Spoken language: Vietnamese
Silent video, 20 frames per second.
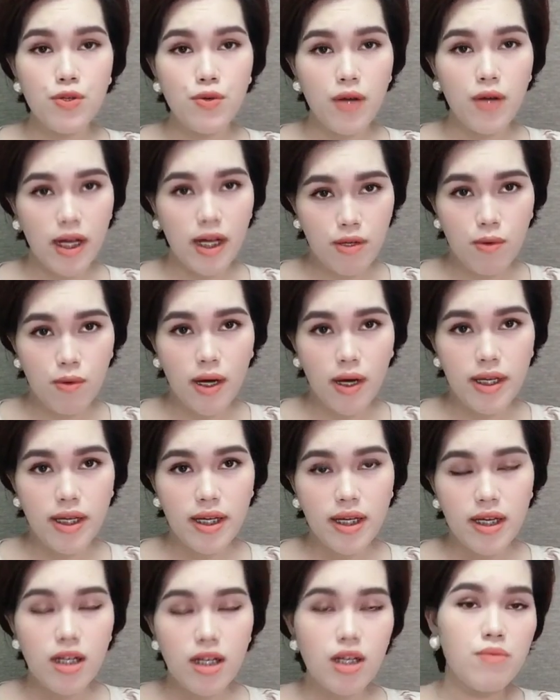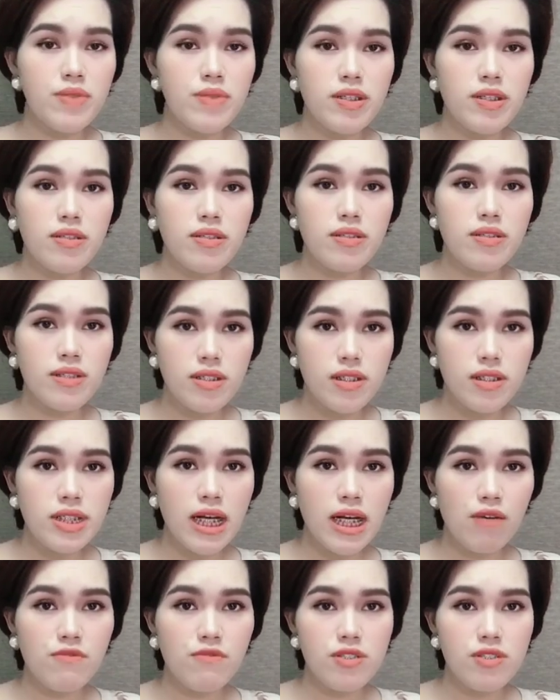Hải Ngoại. Còn bây giờ xin
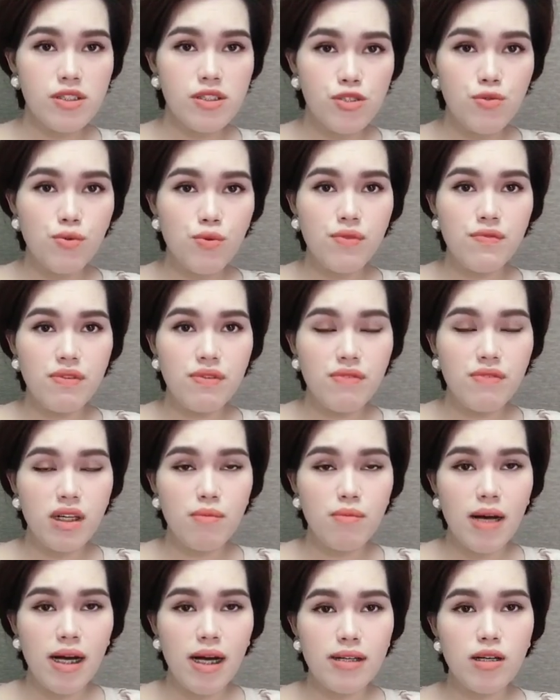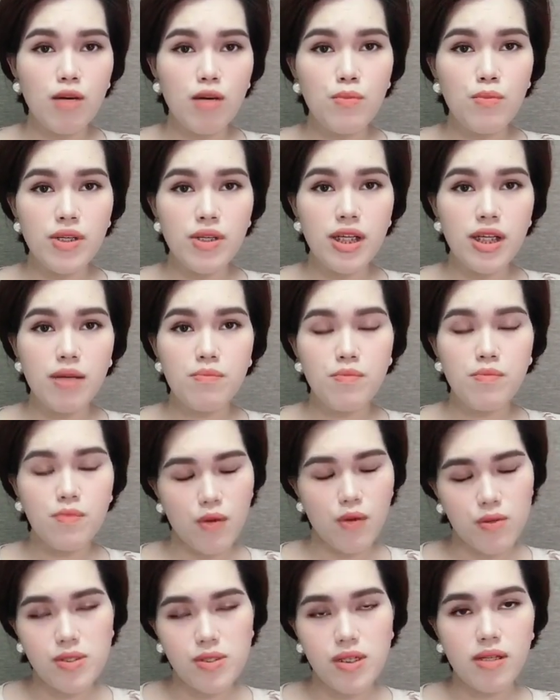chào và xin chúc quý vị và các bạn có một đêm
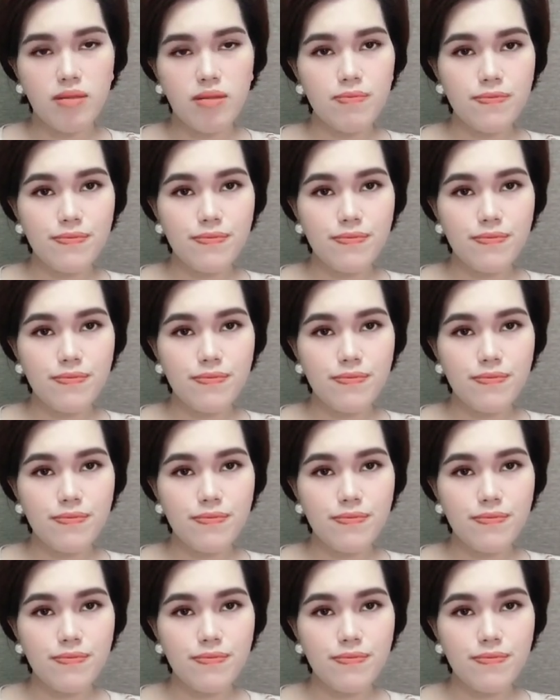ngon giấc.